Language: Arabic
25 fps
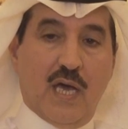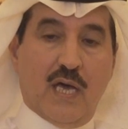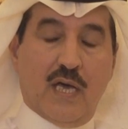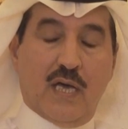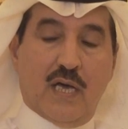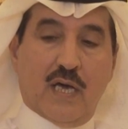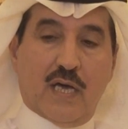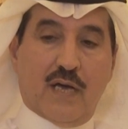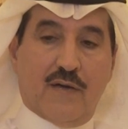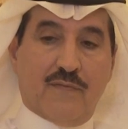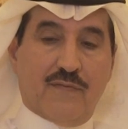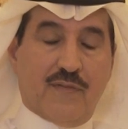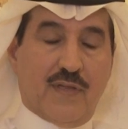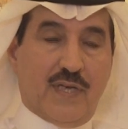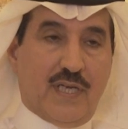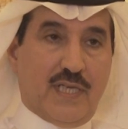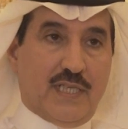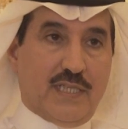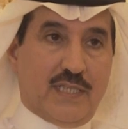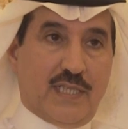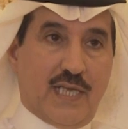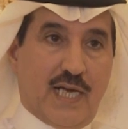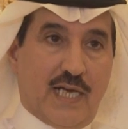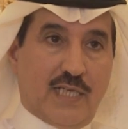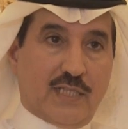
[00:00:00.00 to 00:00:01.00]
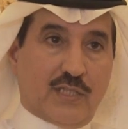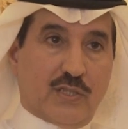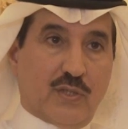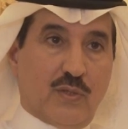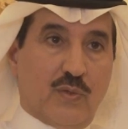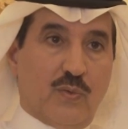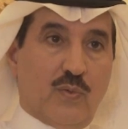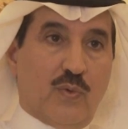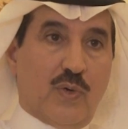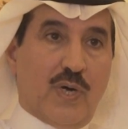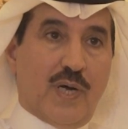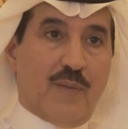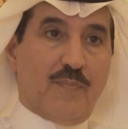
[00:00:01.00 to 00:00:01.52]
آه، خفض الإنتاج
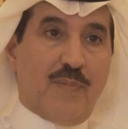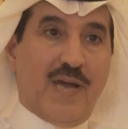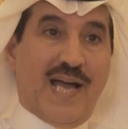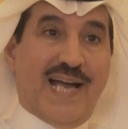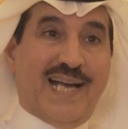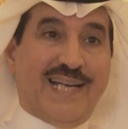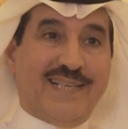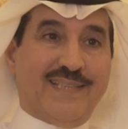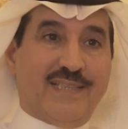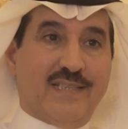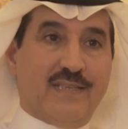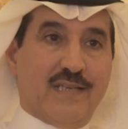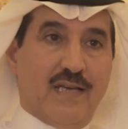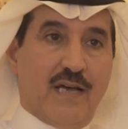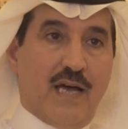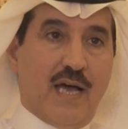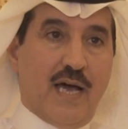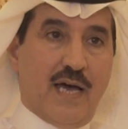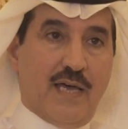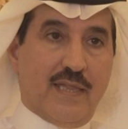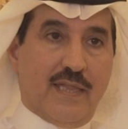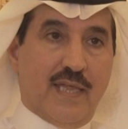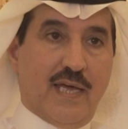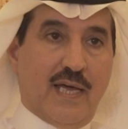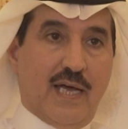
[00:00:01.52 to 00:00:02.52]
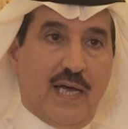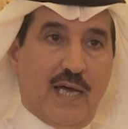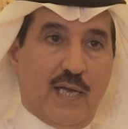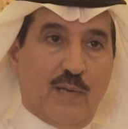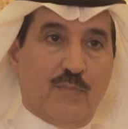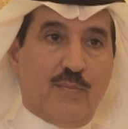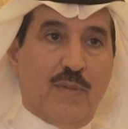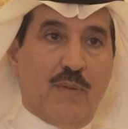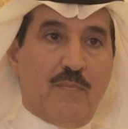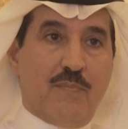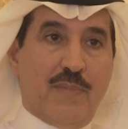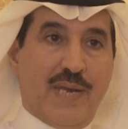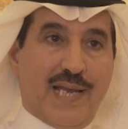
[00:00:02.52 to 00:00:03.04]
وبعد هذا
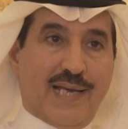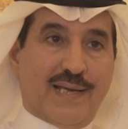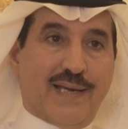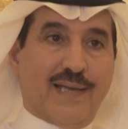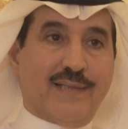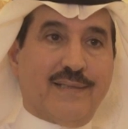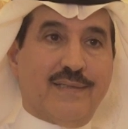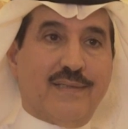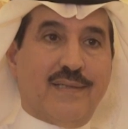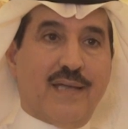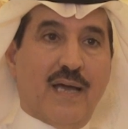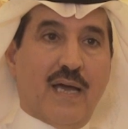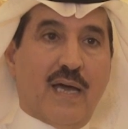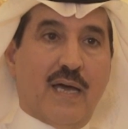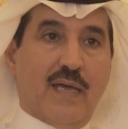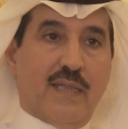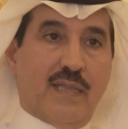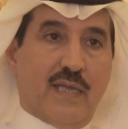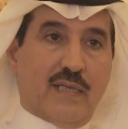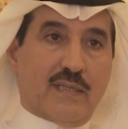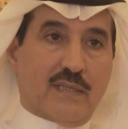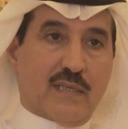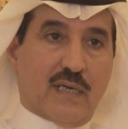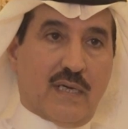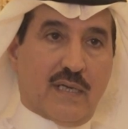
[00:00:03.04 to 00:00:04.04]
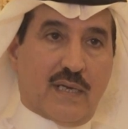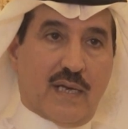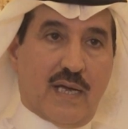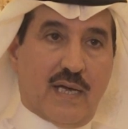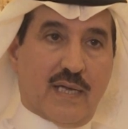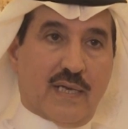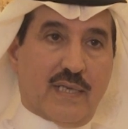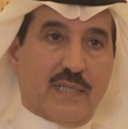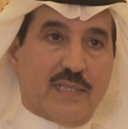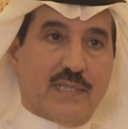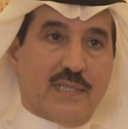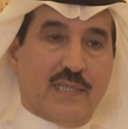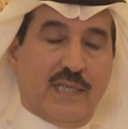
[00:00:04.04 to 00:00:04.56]
المملكة اتخذت
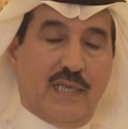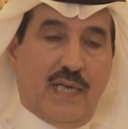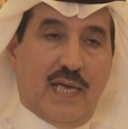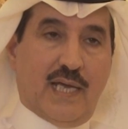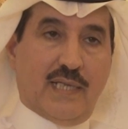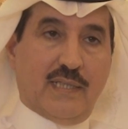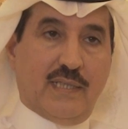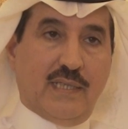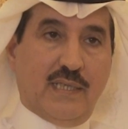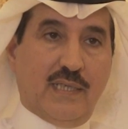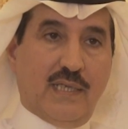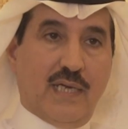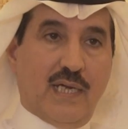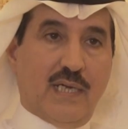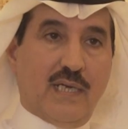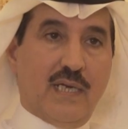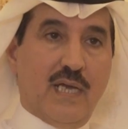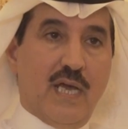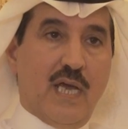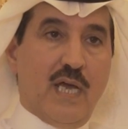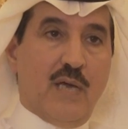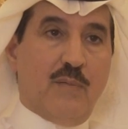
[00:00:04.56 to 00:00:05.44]
قرارا سياديا